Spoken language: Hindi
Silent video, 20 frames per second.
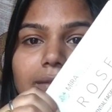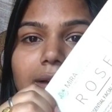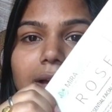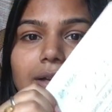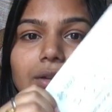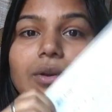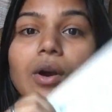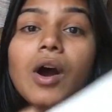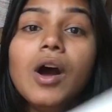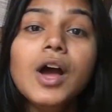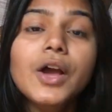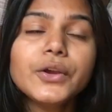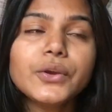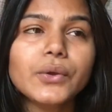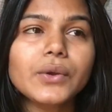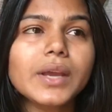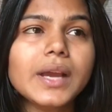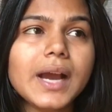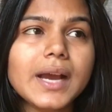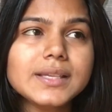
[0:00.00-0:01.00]
वाली हूँ
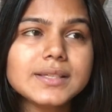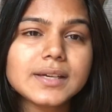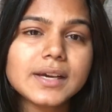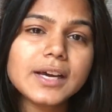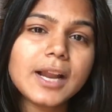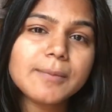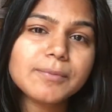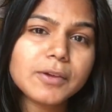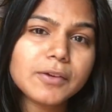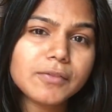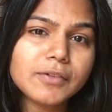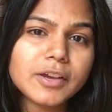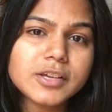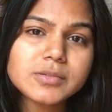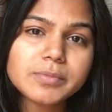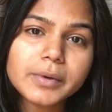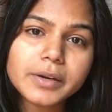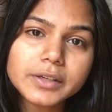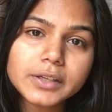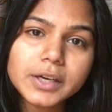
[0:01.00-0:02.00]
क्योंकि गाइज़ अगर आपके
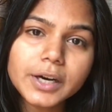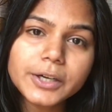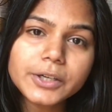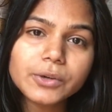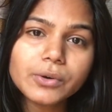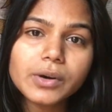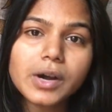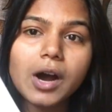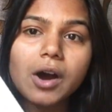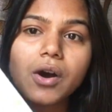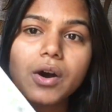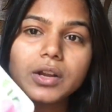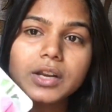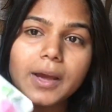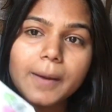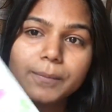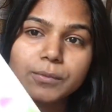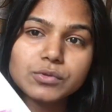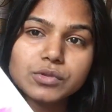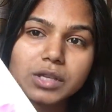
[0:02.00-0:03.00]
फेस में डर्ट होगा और
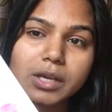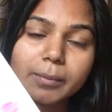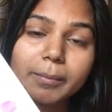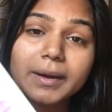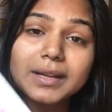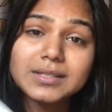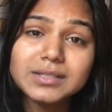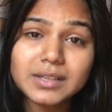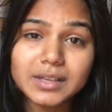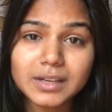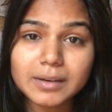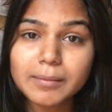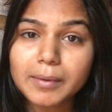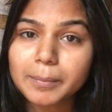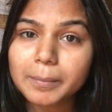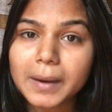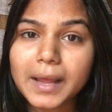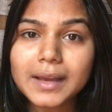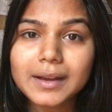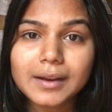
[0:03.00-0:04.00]
आप उसके बाद सेरम
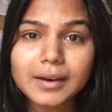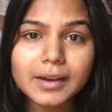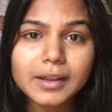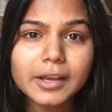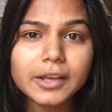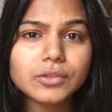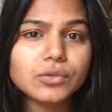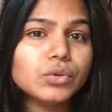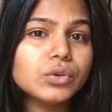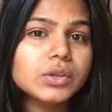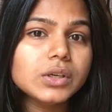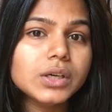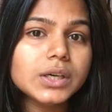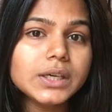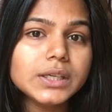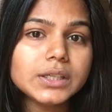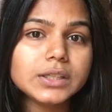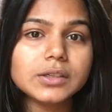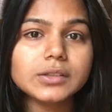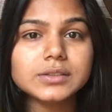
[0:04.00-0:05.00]
अप्लाई करेंगे तो
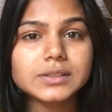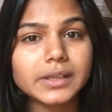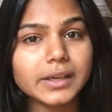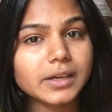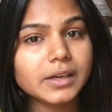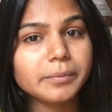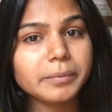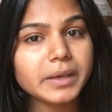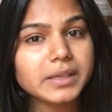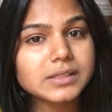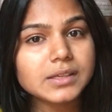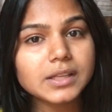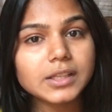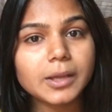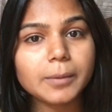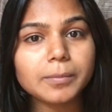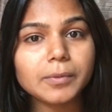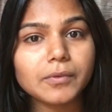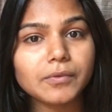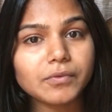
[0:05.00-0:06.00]
डर्ट सेरम के साथ
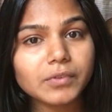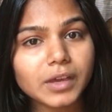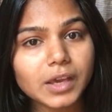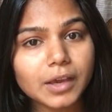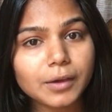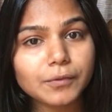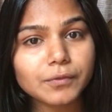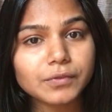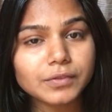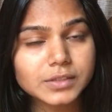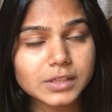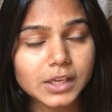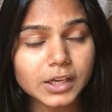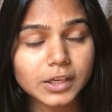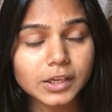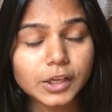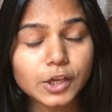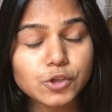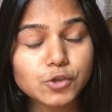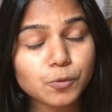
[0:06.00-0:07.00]
आपके
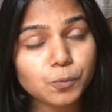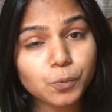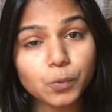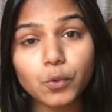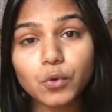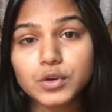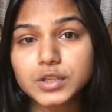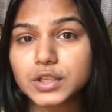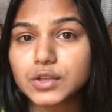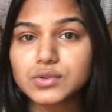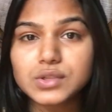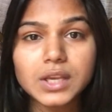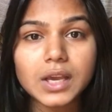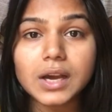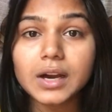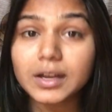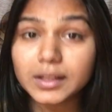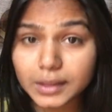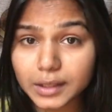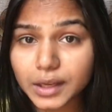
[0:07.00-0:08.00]
स्किन के जो पोर्स है उसके
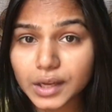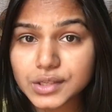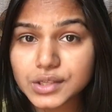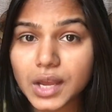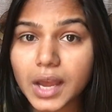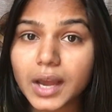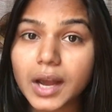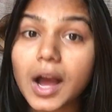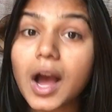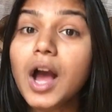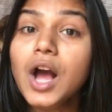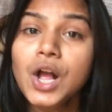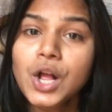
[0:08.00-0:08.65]
अंदर जाएगा